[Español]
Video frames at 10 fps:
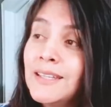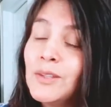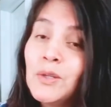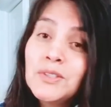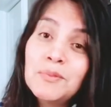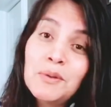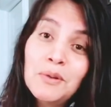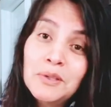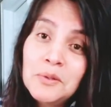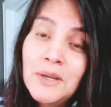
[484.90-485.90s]
que todo se me
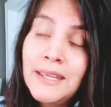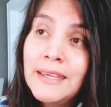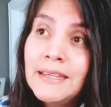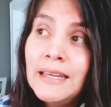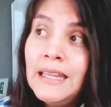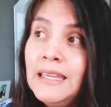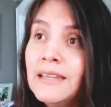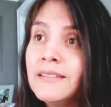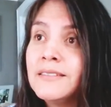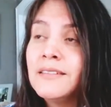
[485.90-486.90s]
volteó ayer y
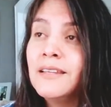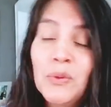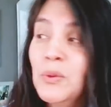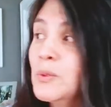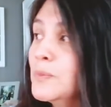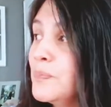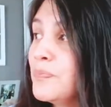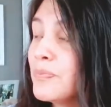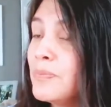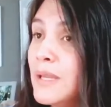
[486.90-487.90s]
este todo.
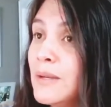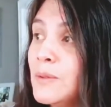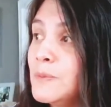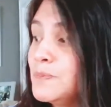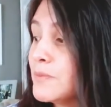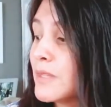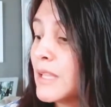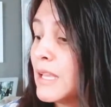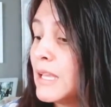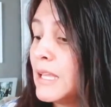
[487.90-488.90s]
Pero,
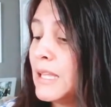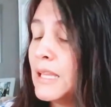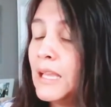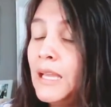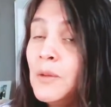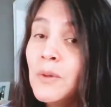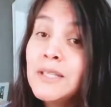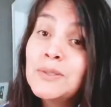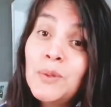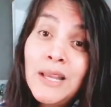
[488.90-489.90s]

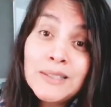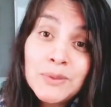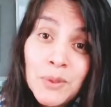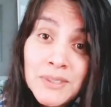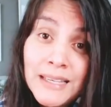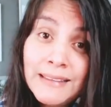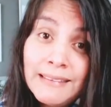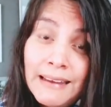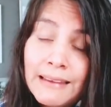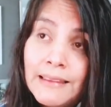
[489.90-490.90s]
anyway, son las 2 de la
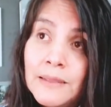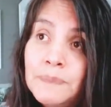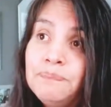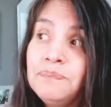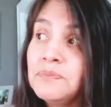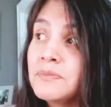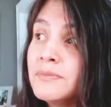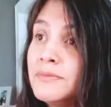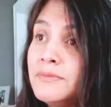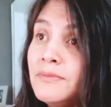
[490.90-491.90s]
tarde
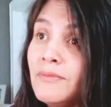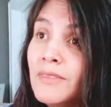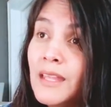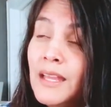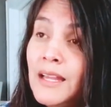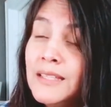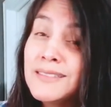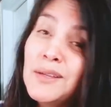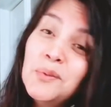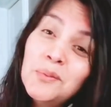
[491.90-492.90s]

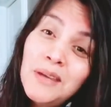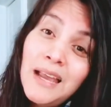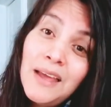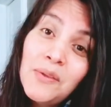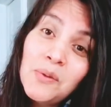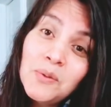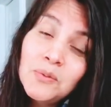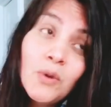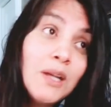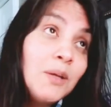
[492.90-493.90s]
está nublado,
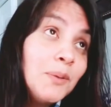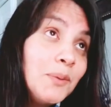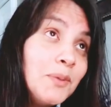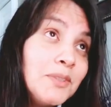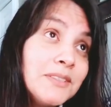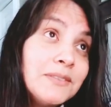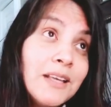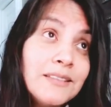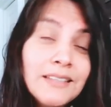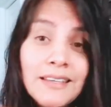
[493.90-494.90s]
no hay luz,
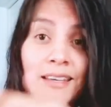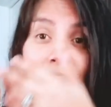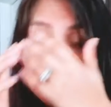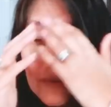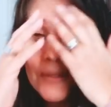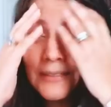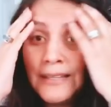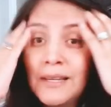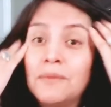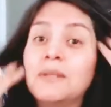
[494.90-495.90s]
así que espero que
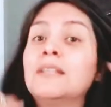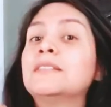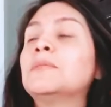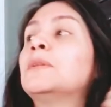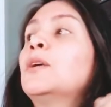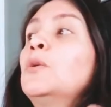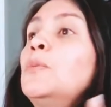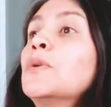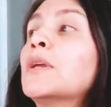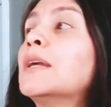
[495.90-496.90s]
salga bien este video
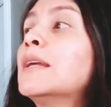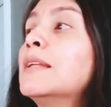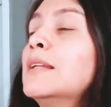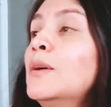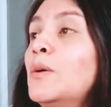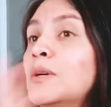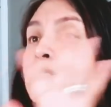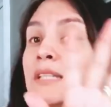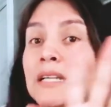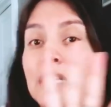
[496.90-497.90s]
porque o
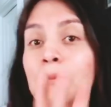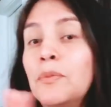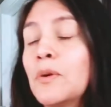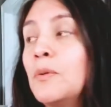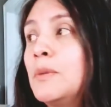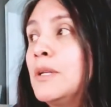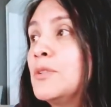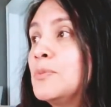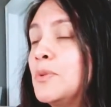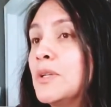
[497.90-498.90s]
este clip por lo
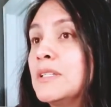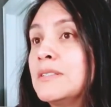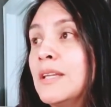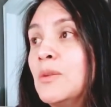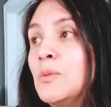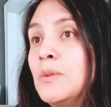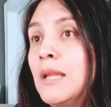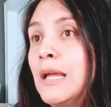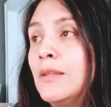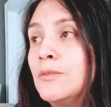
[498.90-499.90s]
menos porque está
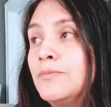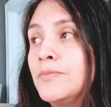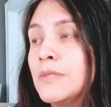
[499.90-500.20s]
nublado.